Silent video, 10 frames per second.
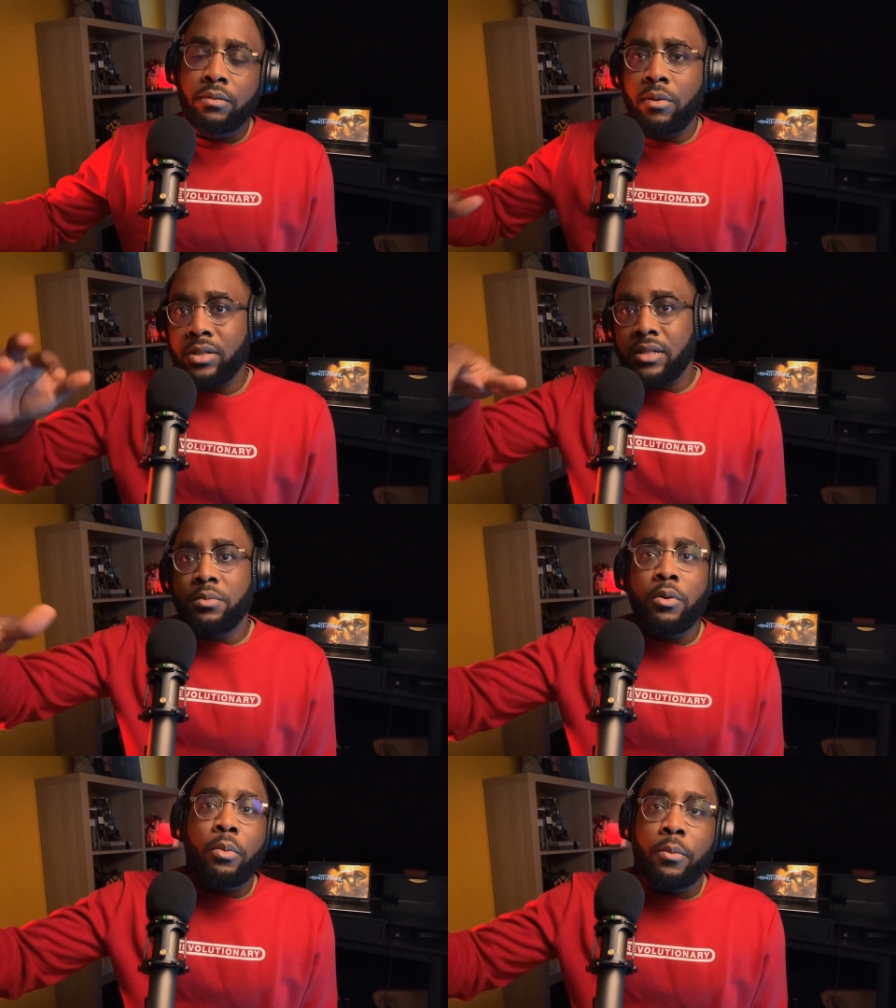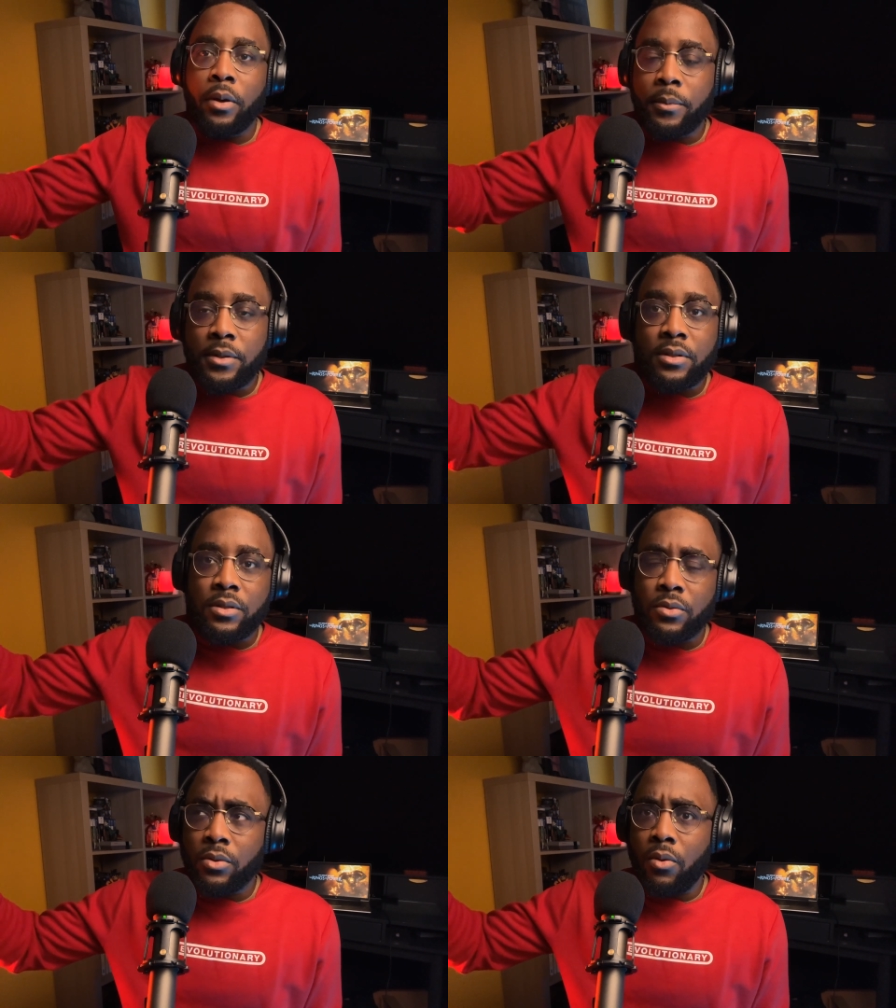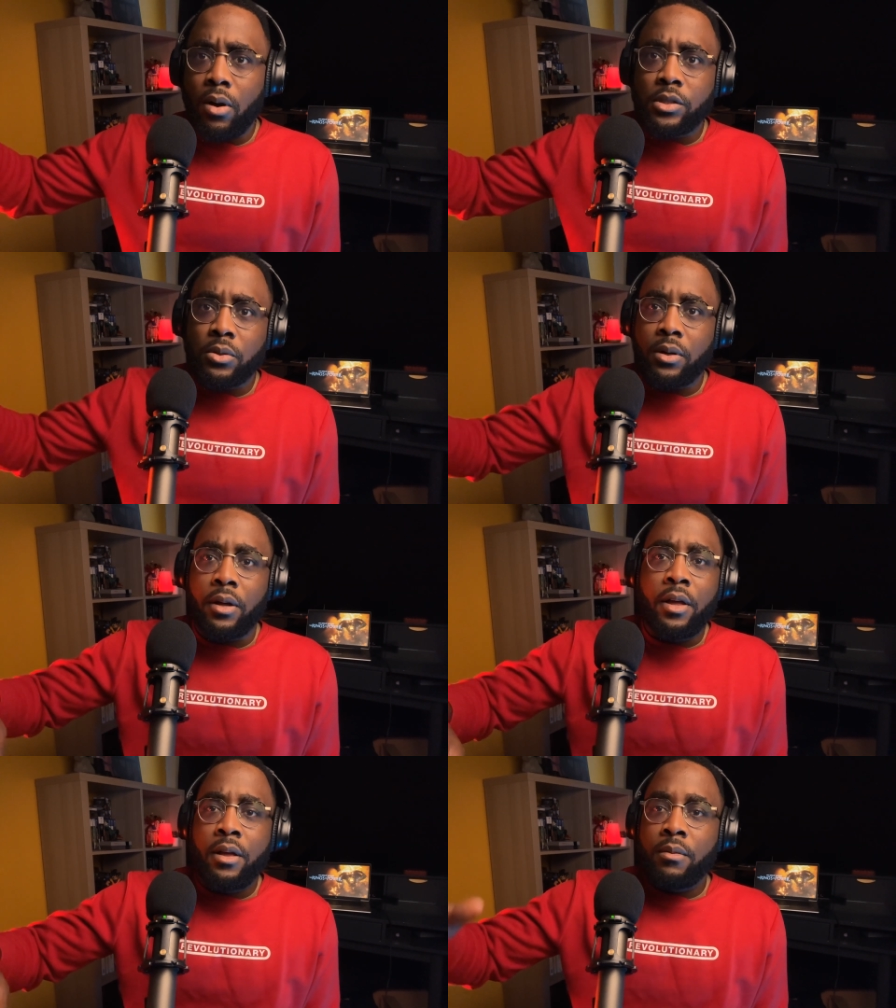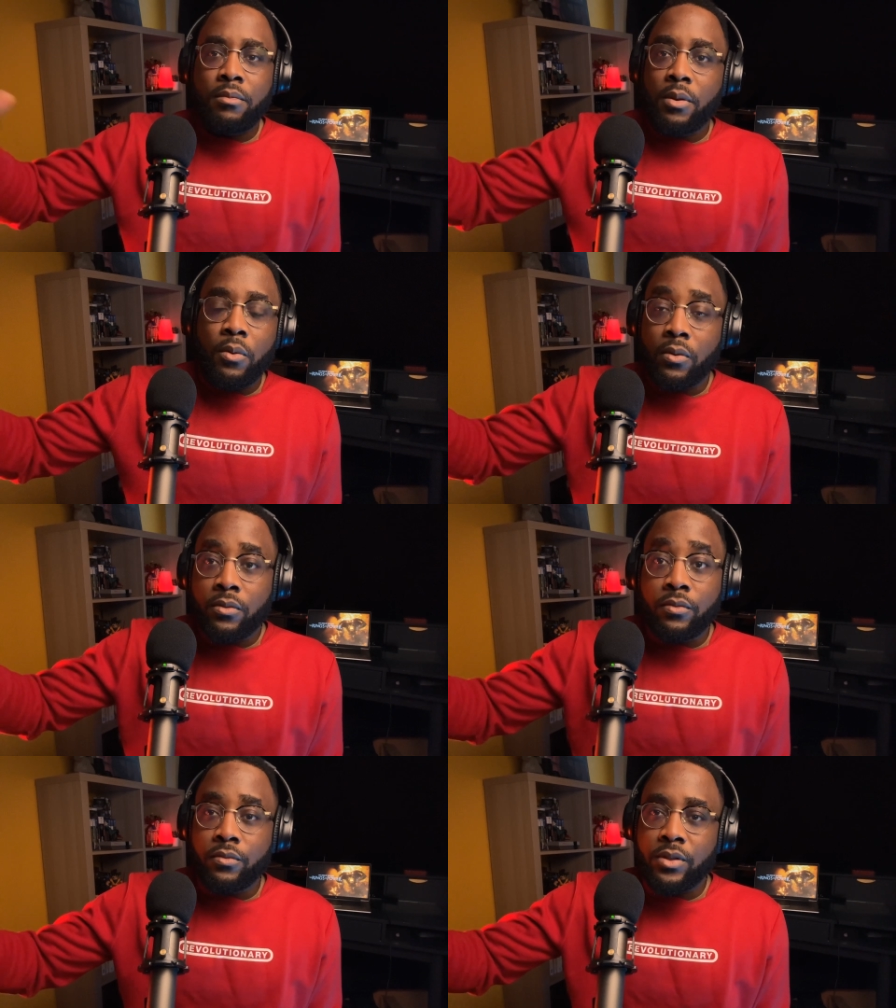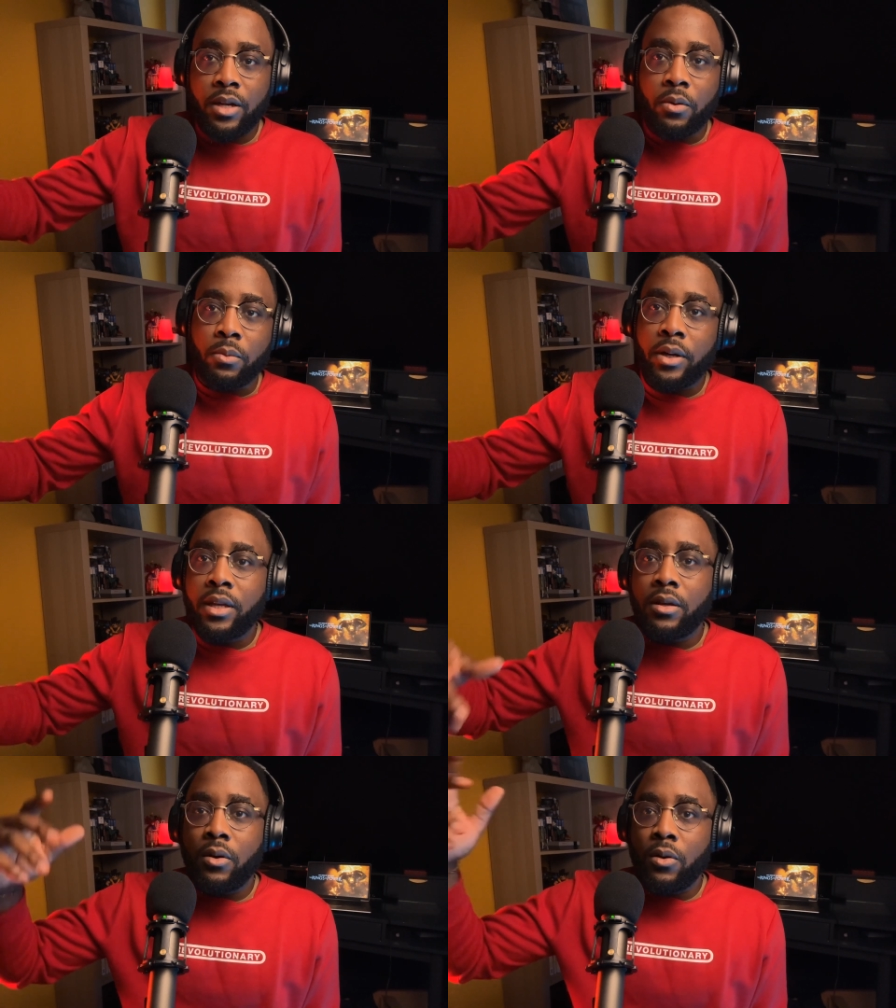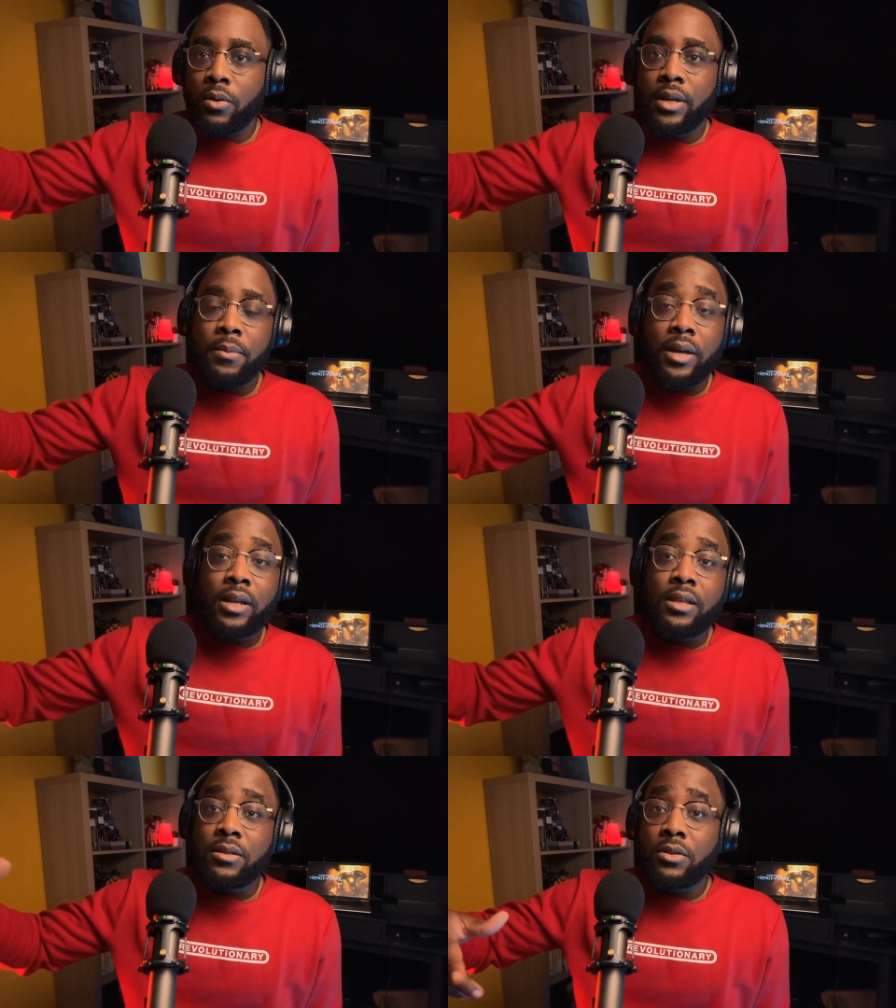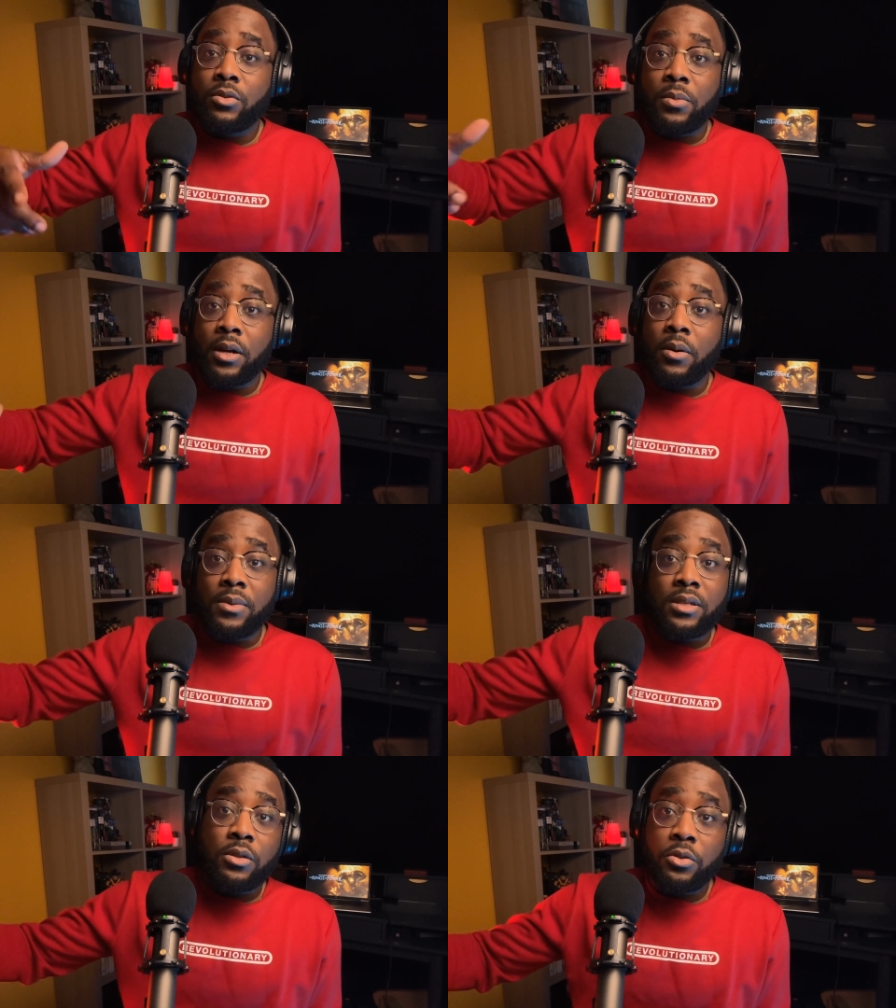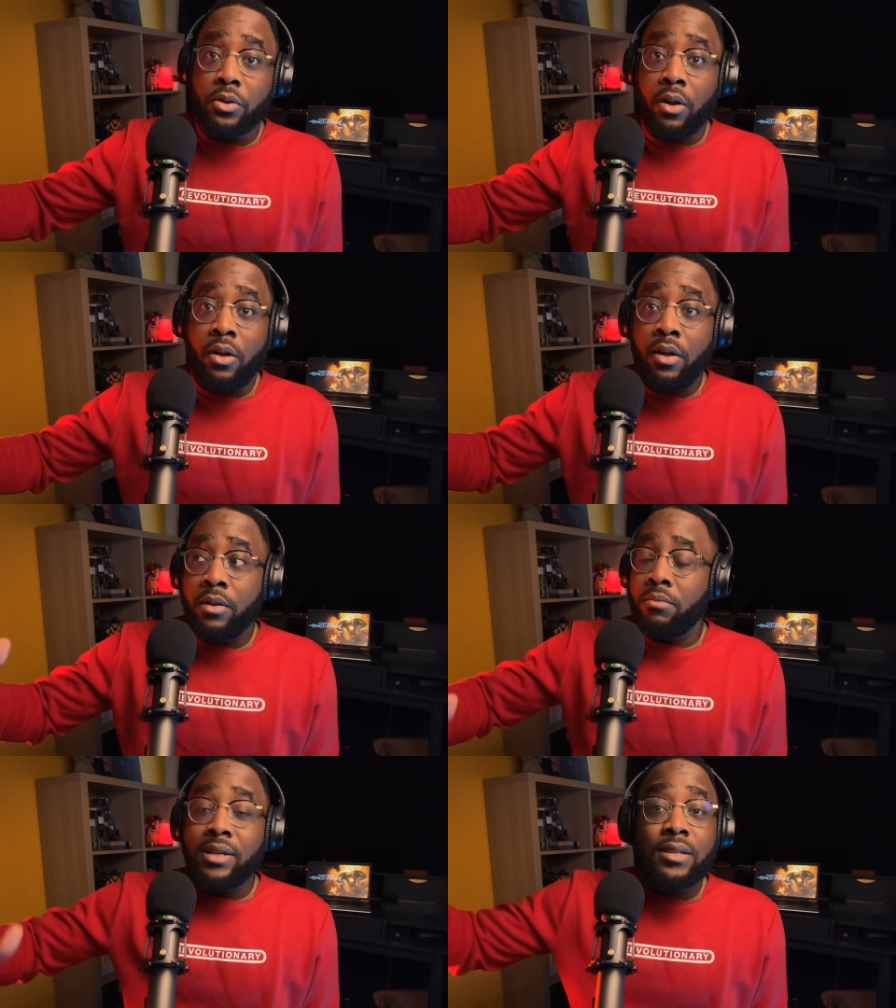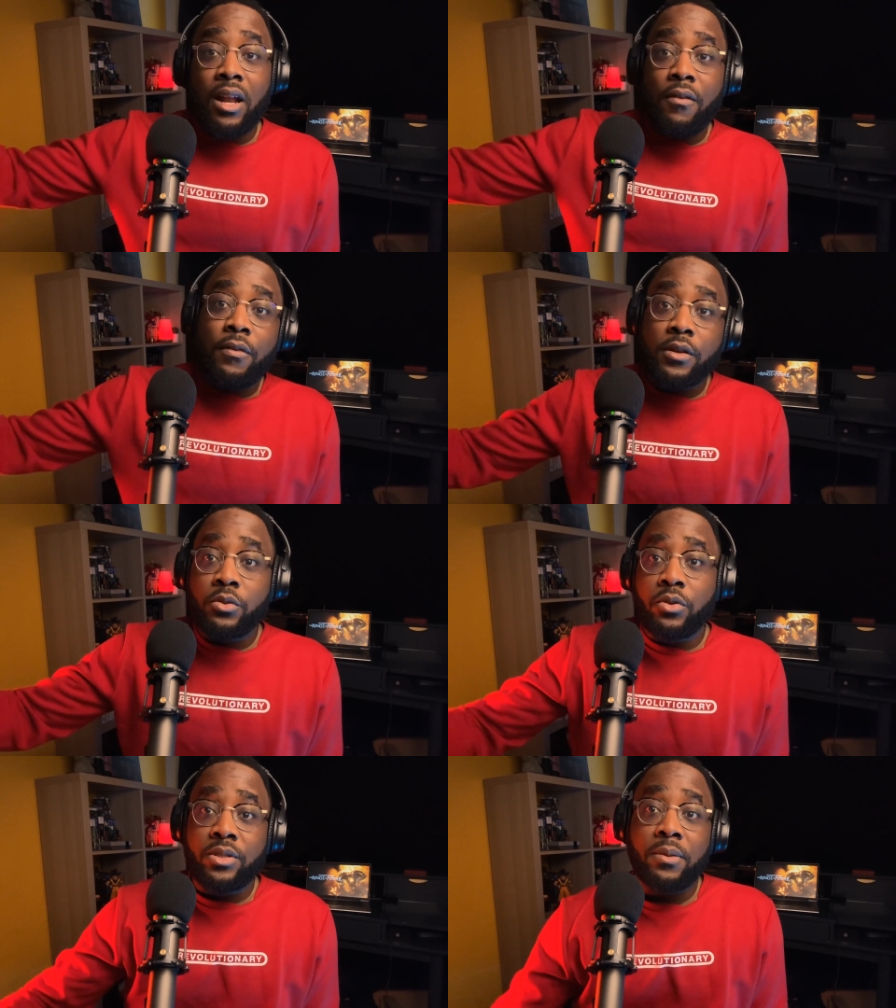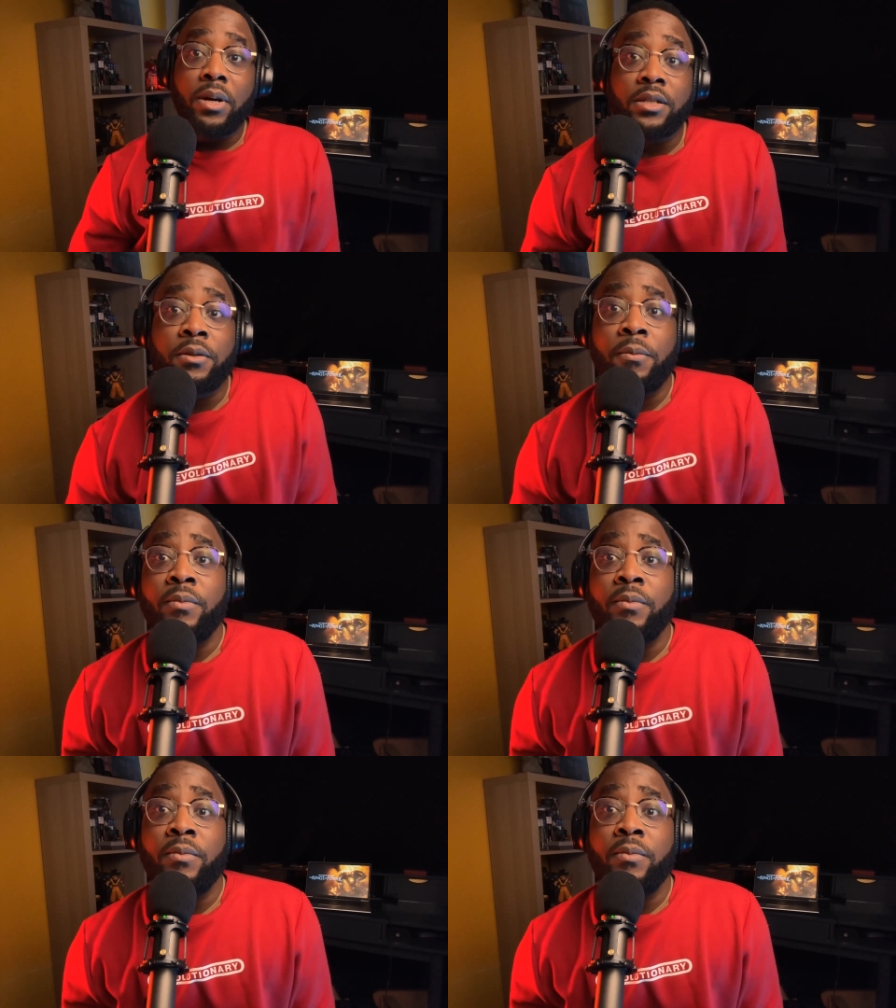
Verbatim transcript: Bon, ça, c'est pas au premier épisode, c'est au 3, je crois. Mais bon, vous avez compris. Oh, les mecs, la naissance de mecs comme Isildur, bah, c'est à la fin du deuxième âge.